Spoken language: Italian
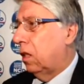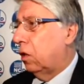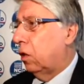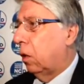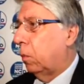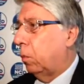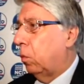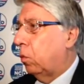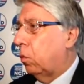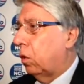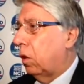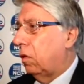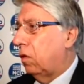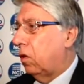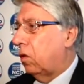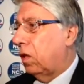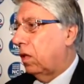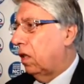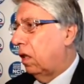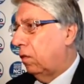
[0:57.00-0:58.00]
dal punto di
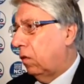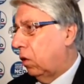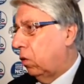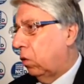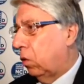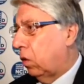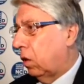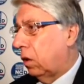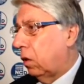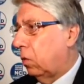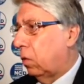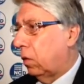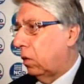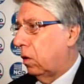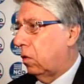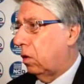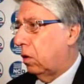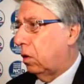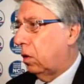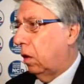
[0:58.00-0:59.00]
vista dei valori di
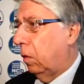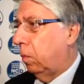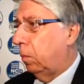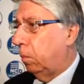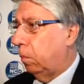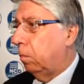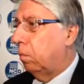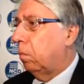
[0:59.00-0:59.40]
questa città,